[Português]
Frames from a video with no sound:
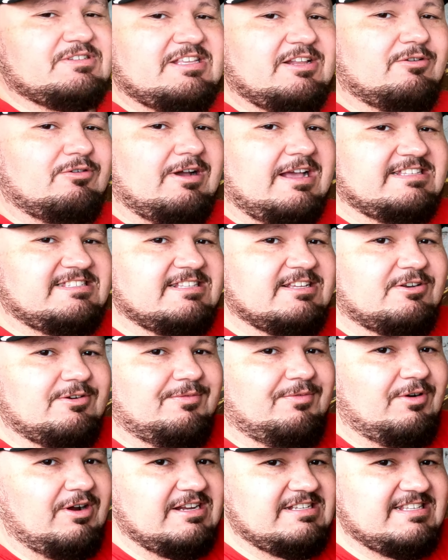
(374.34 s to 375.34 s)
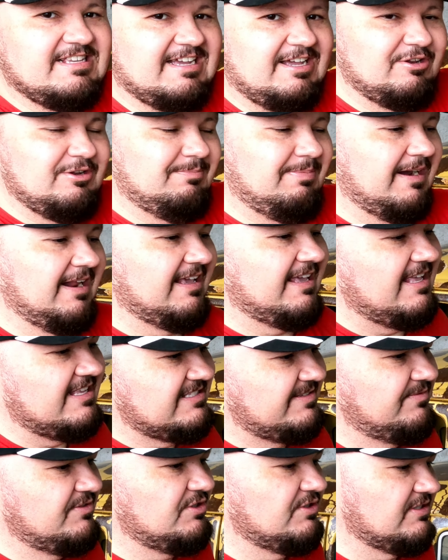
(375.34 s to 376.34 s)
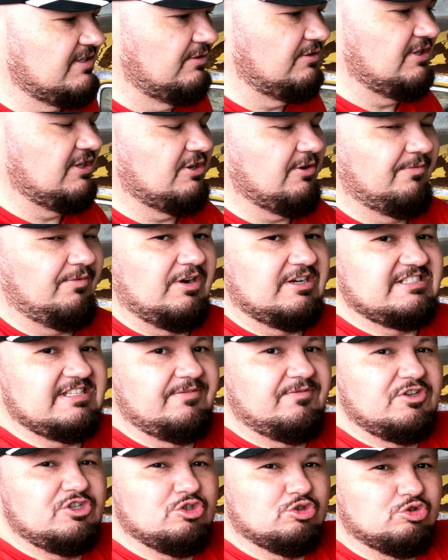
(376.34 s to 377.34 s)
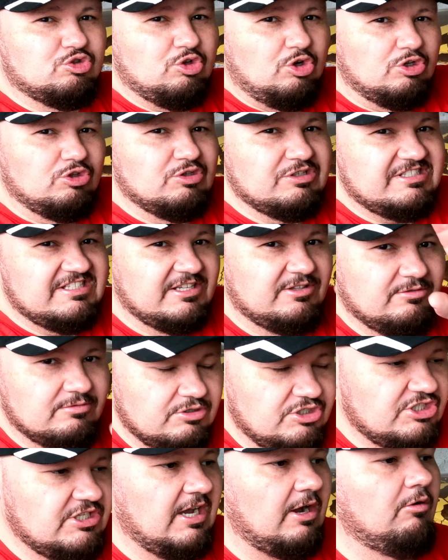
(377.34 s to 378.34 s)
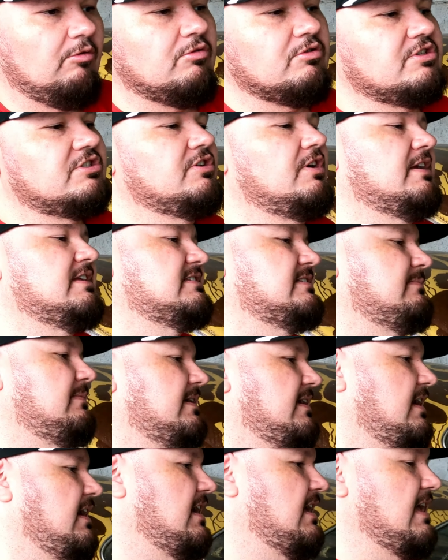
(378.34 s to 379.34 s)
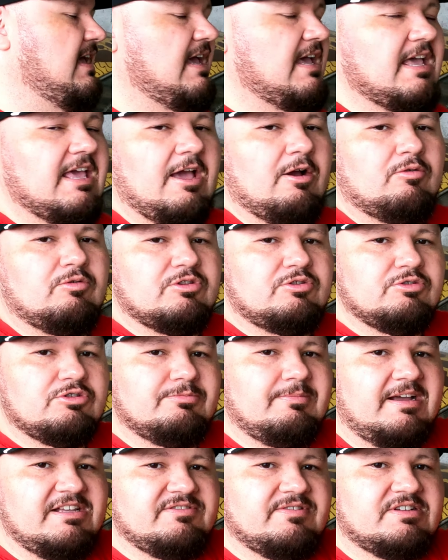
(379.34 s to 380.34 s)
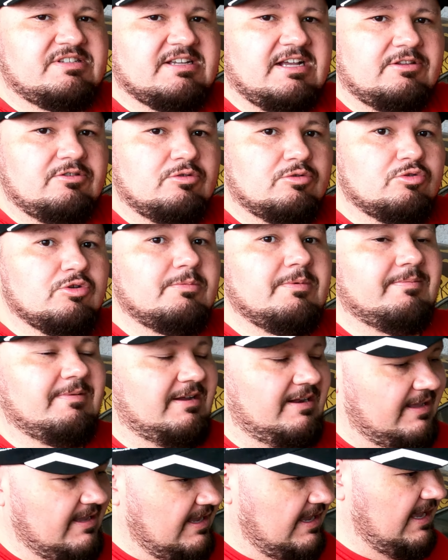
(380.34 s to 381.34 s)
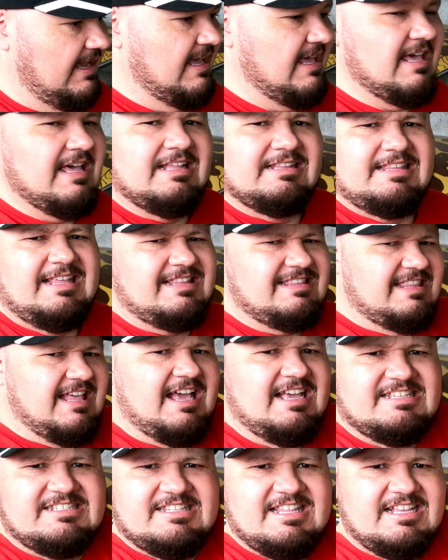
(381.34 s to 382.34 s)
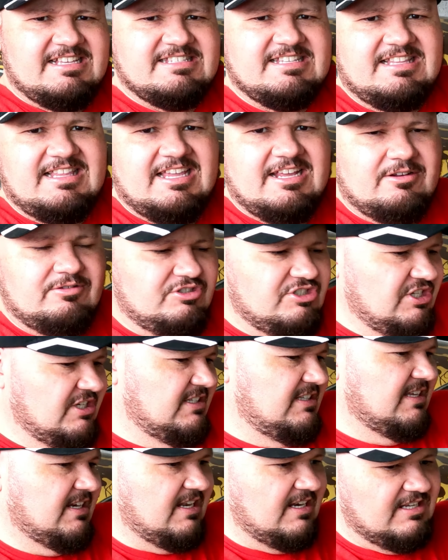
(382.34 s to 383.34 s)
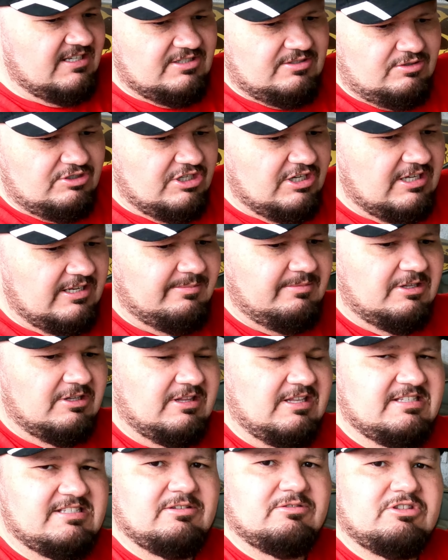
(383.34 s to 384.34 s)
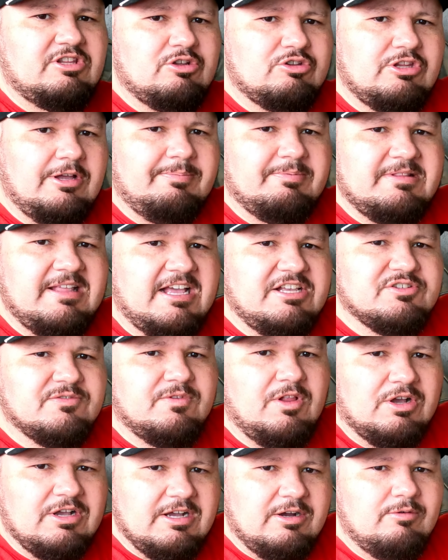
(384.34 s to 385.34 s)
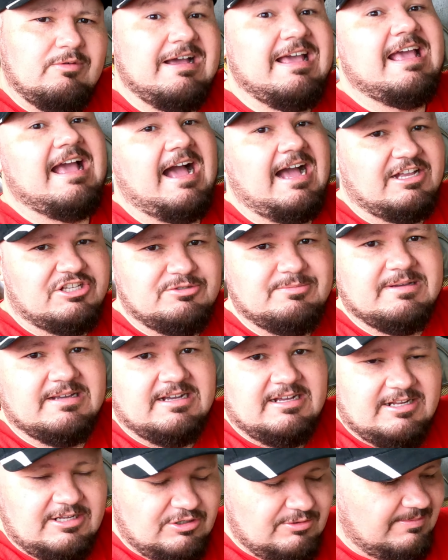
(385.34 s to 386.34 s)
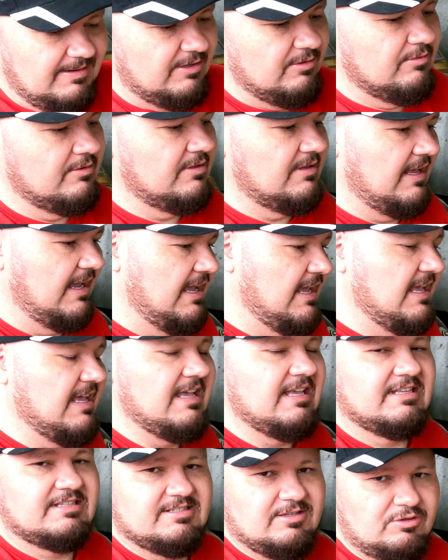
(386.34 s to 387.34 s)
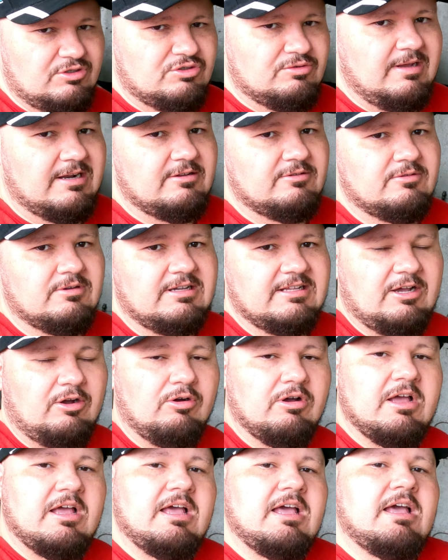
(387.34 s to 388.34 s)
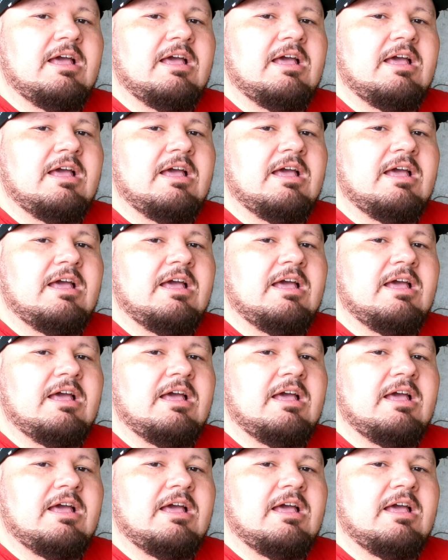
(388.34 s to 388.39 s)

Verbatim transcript: você não conhece Necroforce, caiu do paraquedas esse videozão, Necroforce tem vídeo todo santo dia, 11 horas da manhã. É o conteúdo mais diversificado do YouTube, mano. É, tem teste, tem acelero, dica de trânsito, dica de manutenção, tem o top 10, o vlogão, o react, o mecânica do barulho, né? Que são os quadros do canal.